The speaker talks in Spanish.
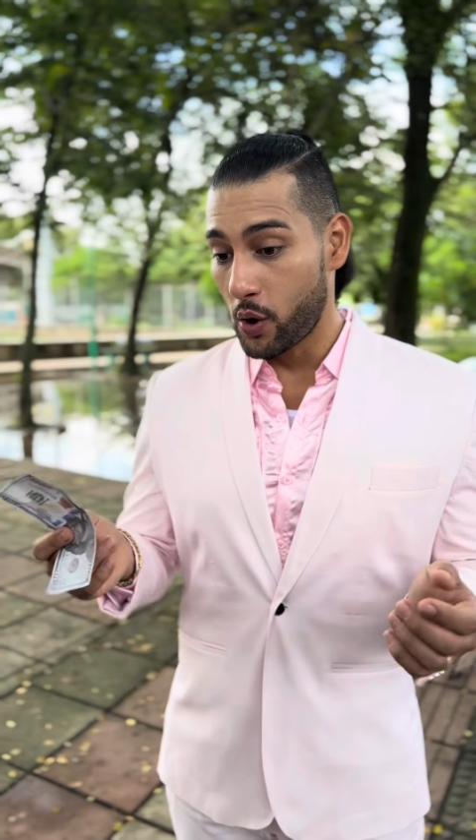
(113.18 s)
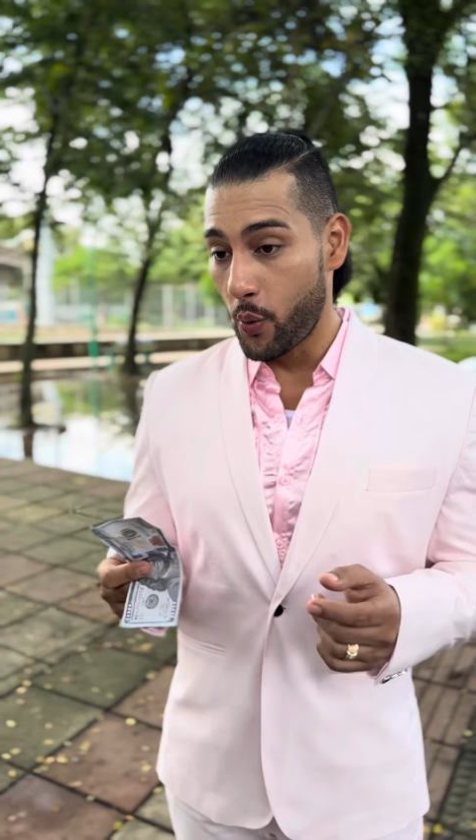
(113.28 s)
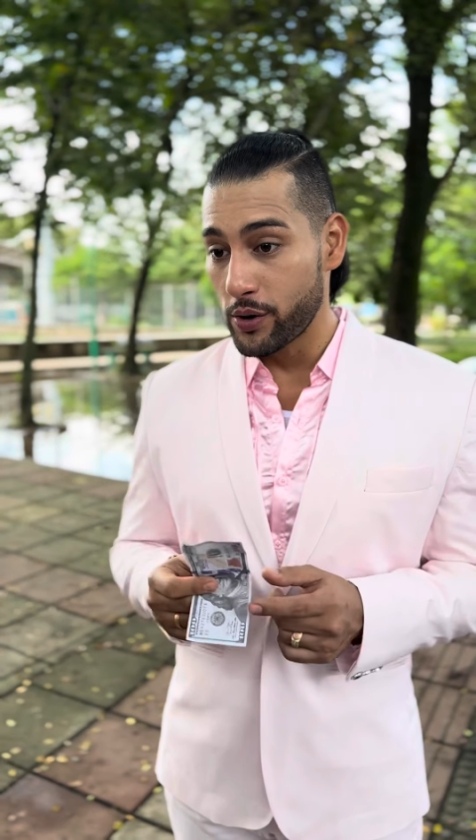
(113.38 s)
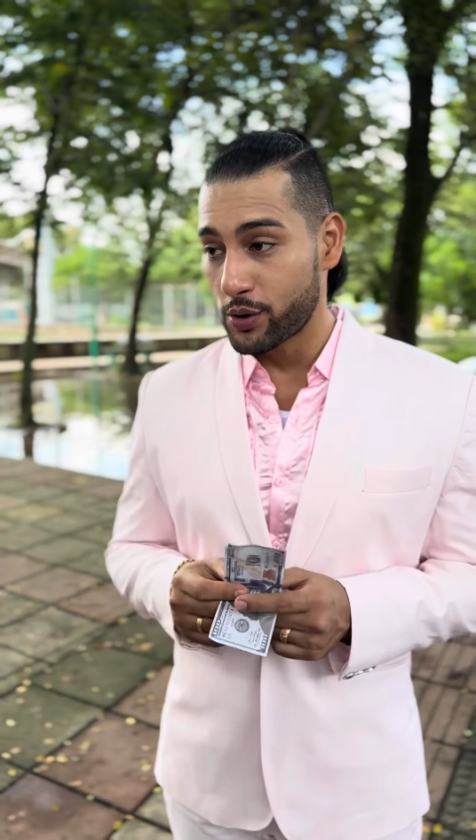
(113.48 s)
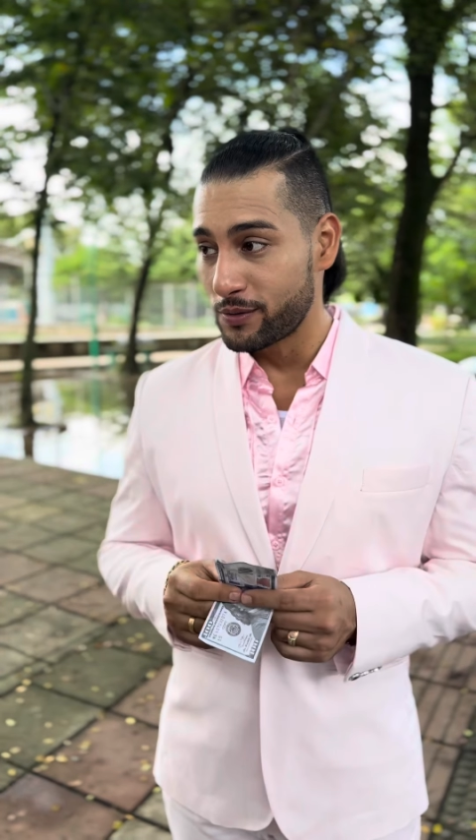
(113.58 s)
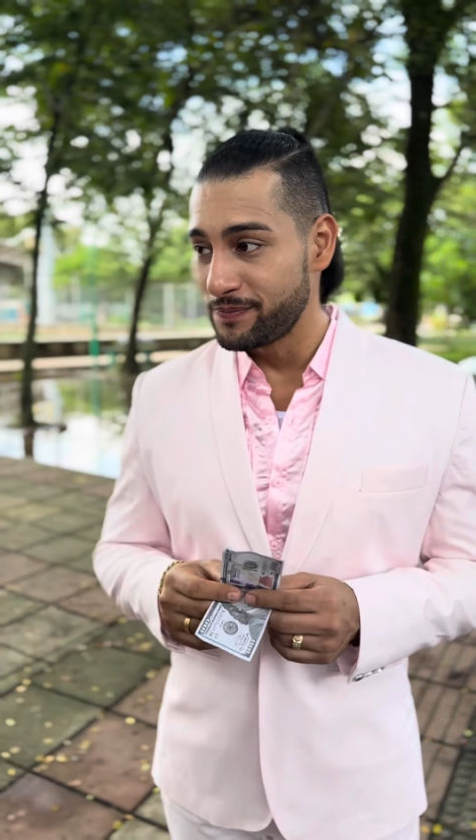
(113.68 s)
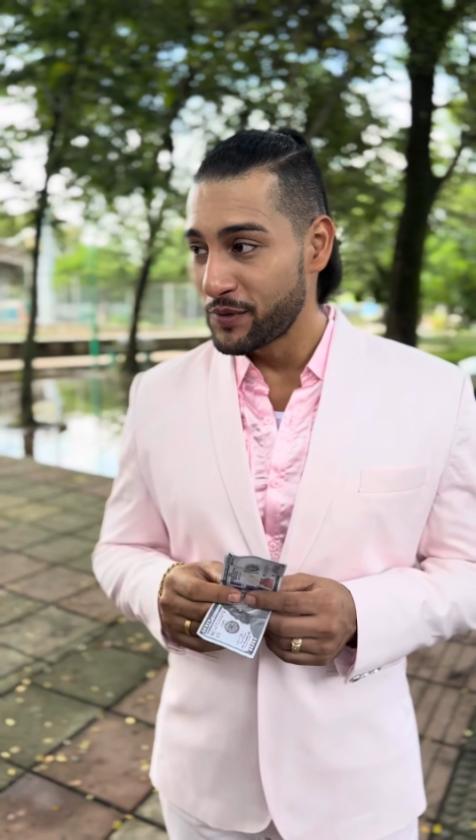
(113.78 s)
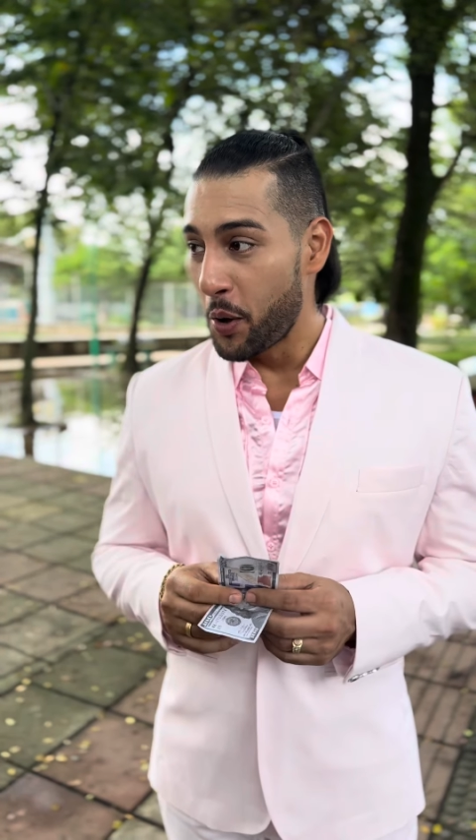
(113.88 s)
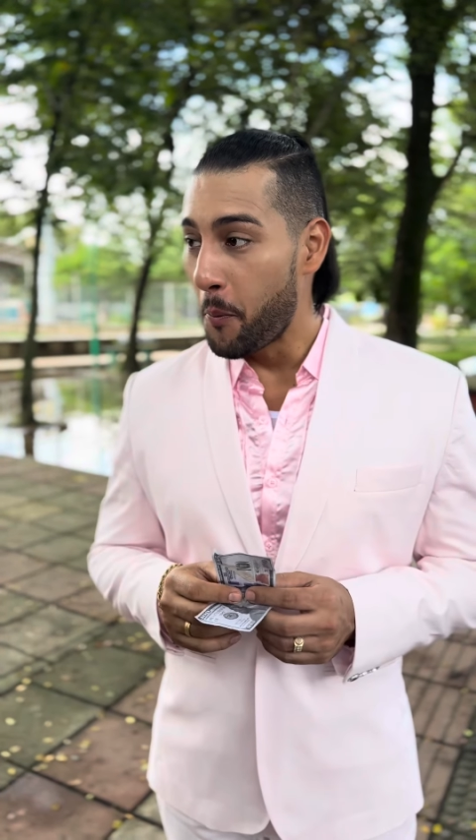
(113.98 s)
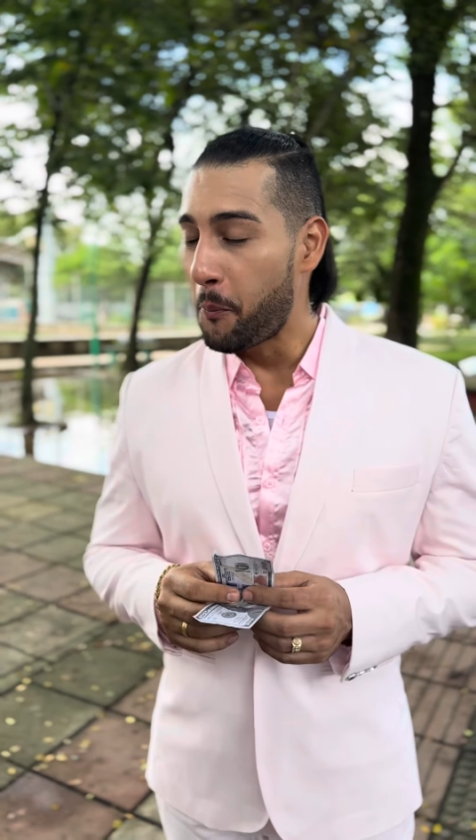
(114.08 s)
encuentro
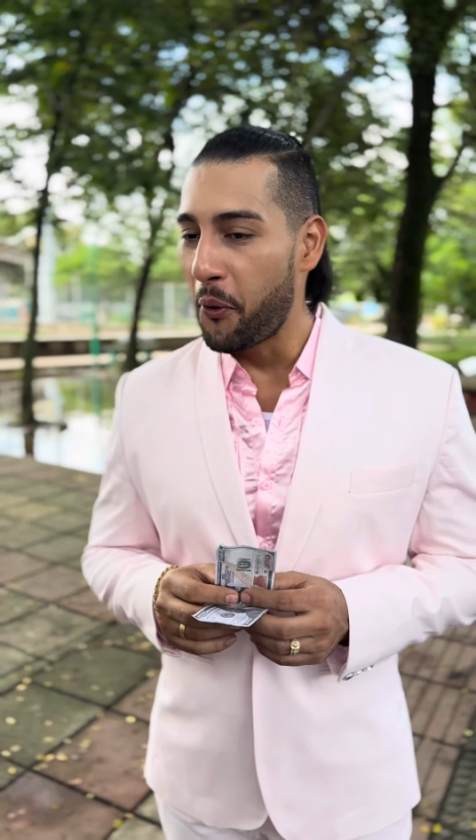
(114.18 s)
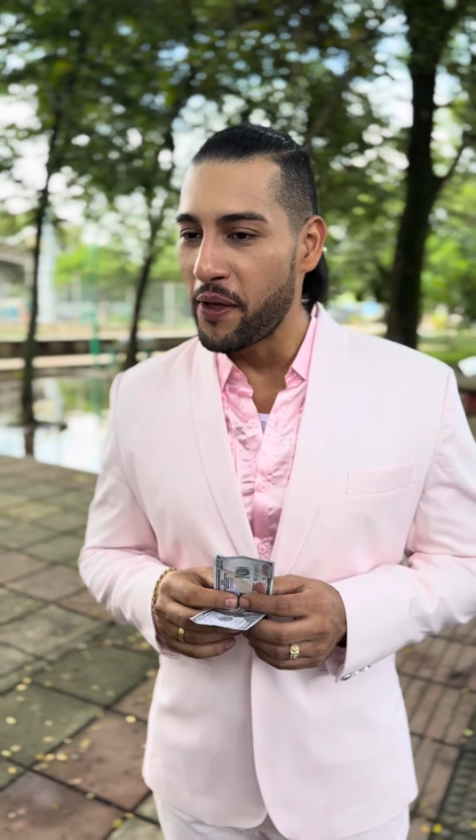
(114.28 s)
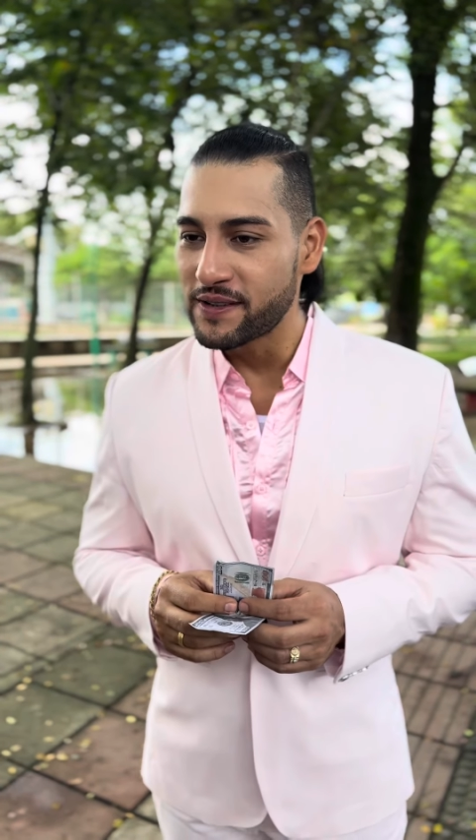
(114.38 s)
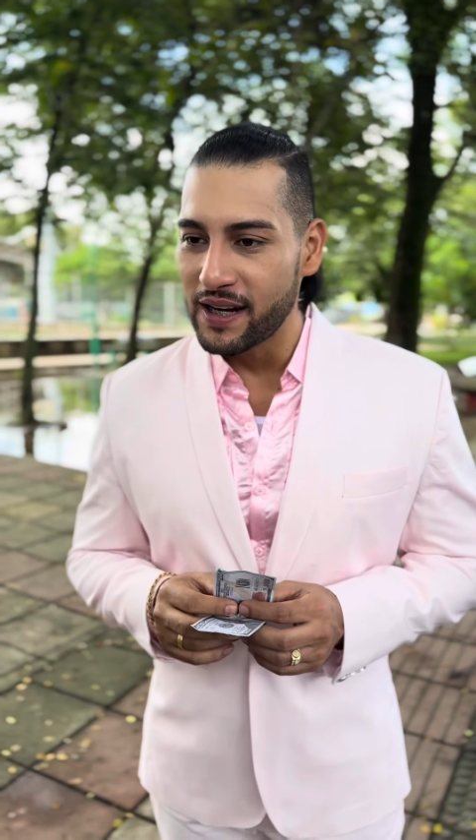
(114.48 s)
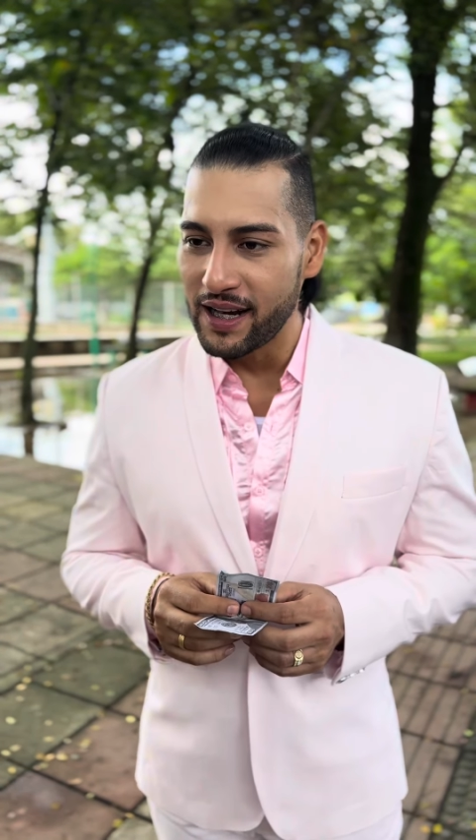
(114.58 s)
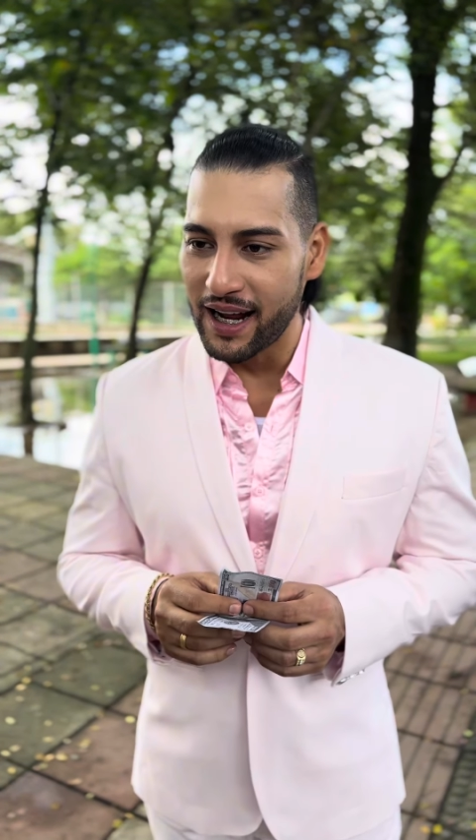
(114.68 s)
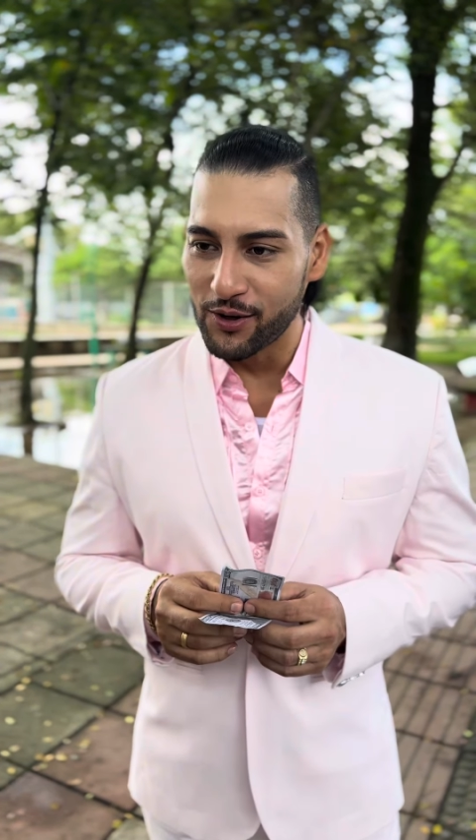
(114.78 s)
puede salir